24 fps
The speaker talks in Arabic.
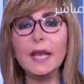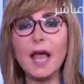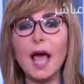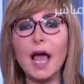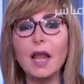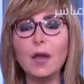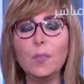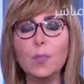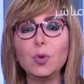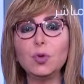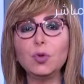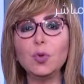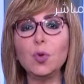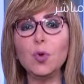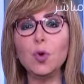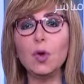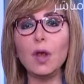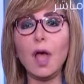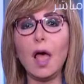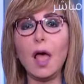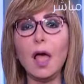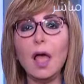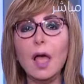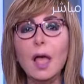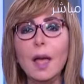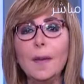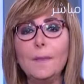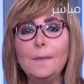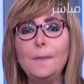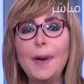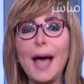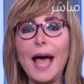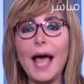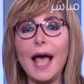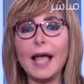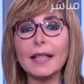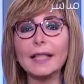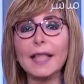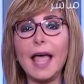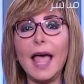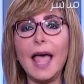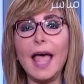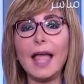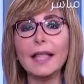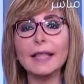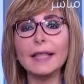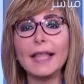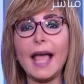البطولة بعد
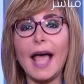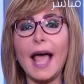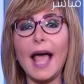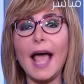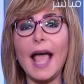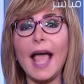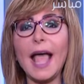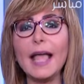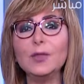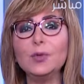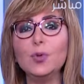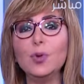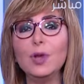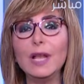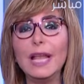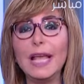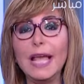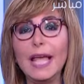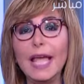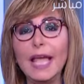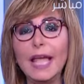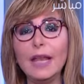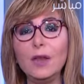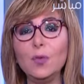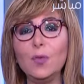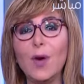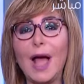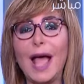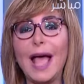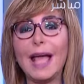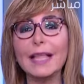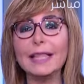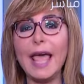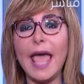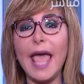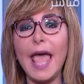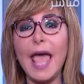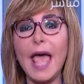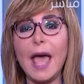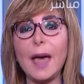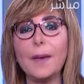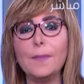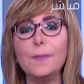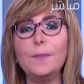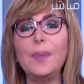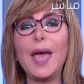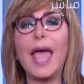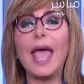تعادلين وأداء
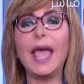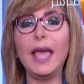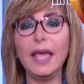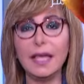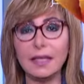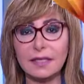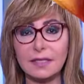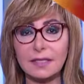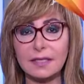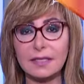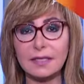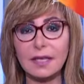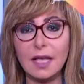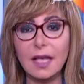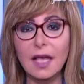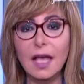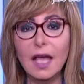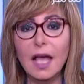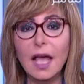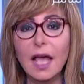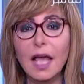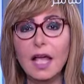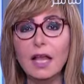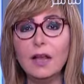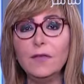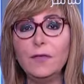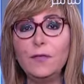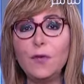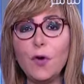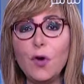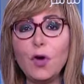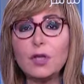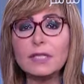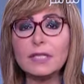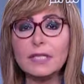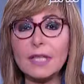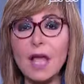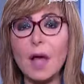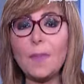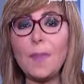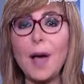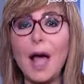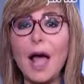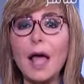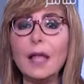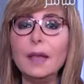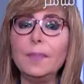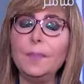باهت الفوز
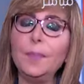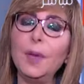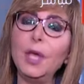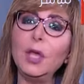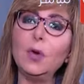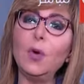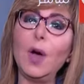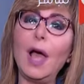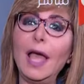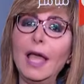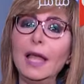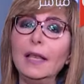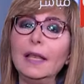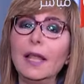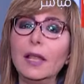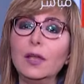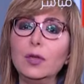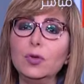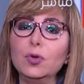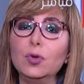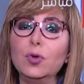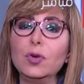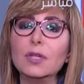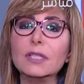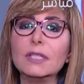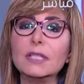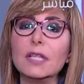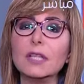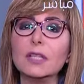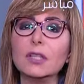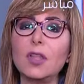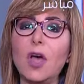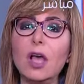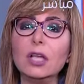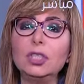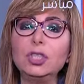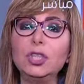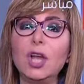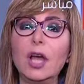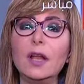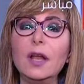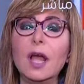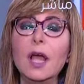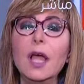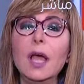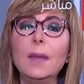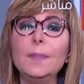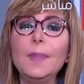طبعا بيؤهلنا للدور ال 16
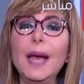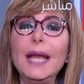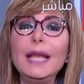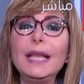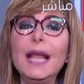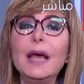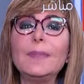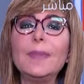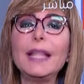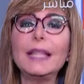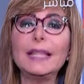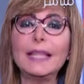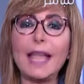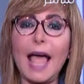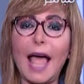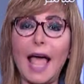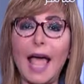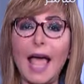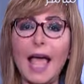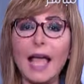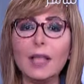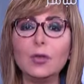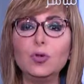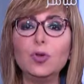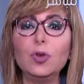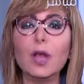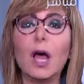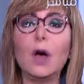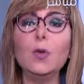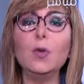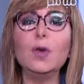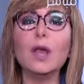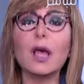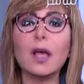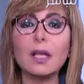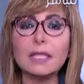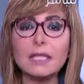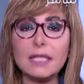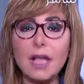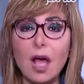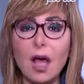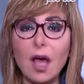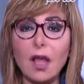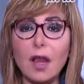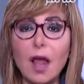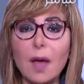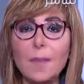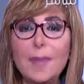بينما التعادل او
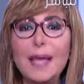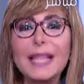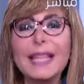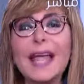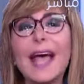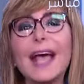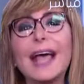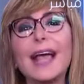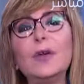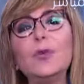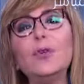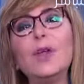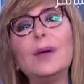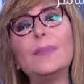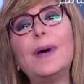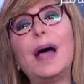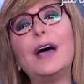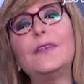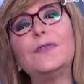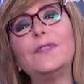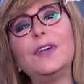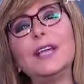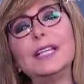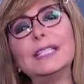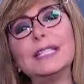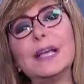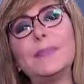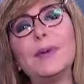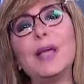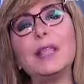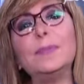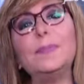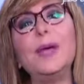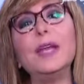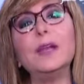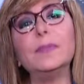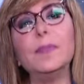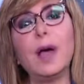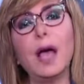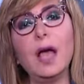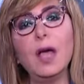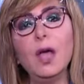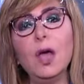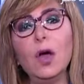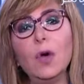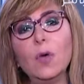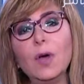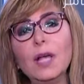الخساره بيدخلونا بقى في حسابات بيرما
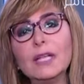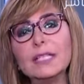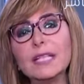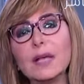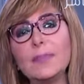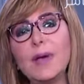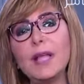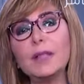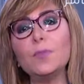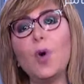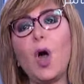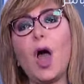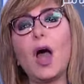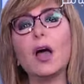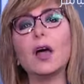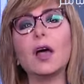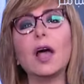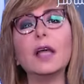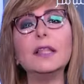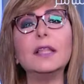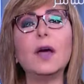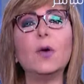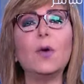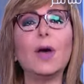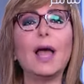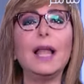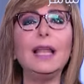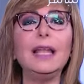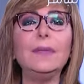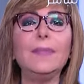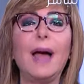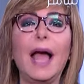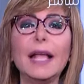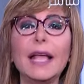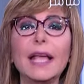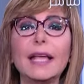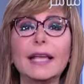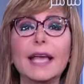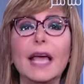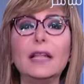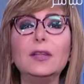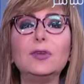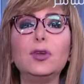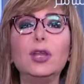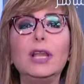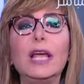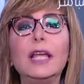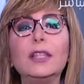وحسابات معقده وخلي معاك
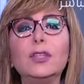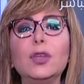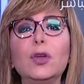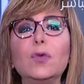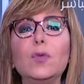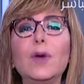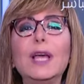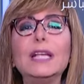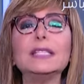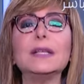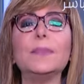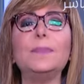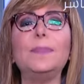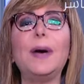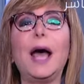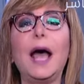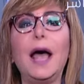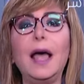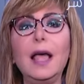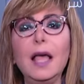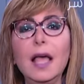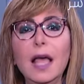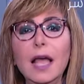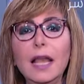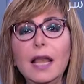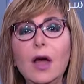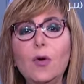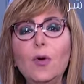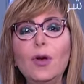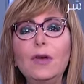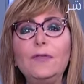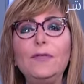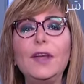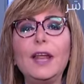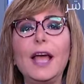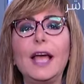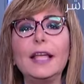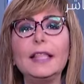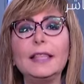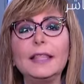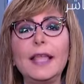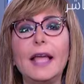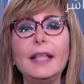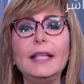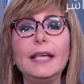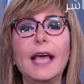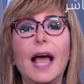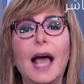الكالكوليتر واحسب بقى لو الفرق
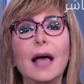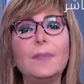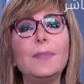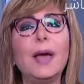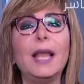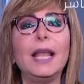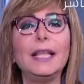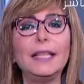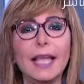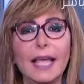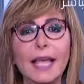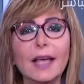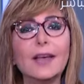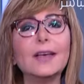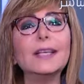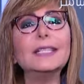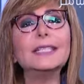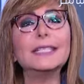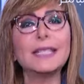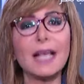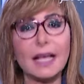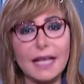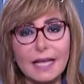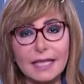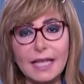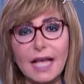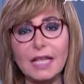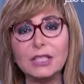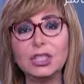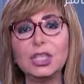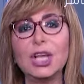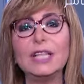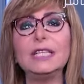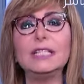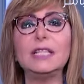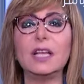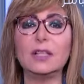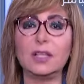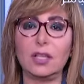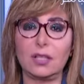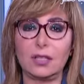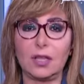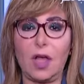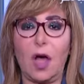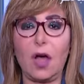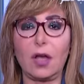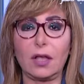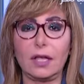الثانيه عملت ايه قصه كده شديده
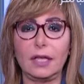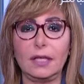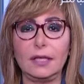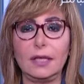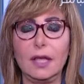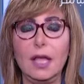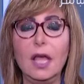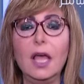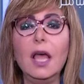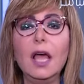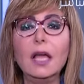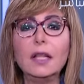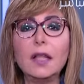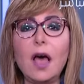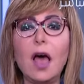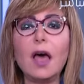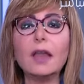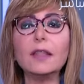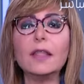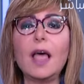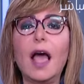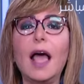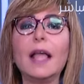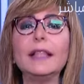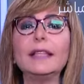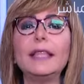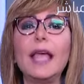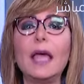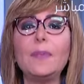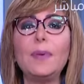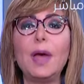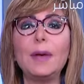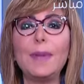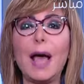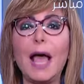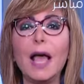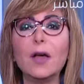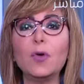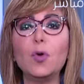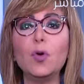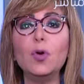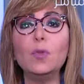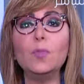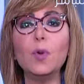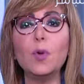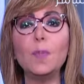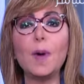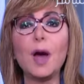التعقيد. النهارده هنتابع معاكم
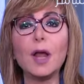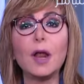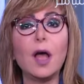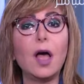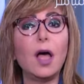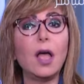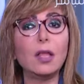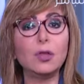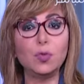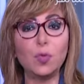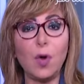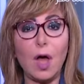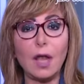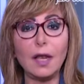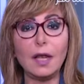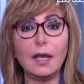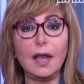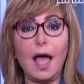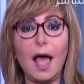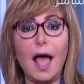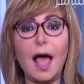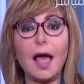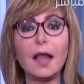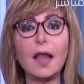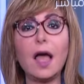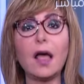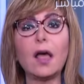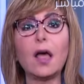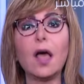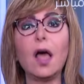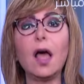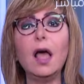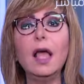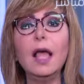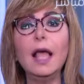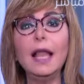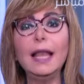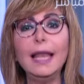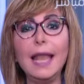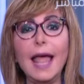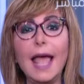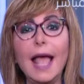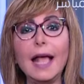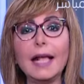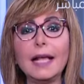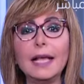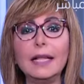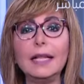المباراه طوال الحلقه
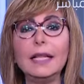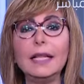لكن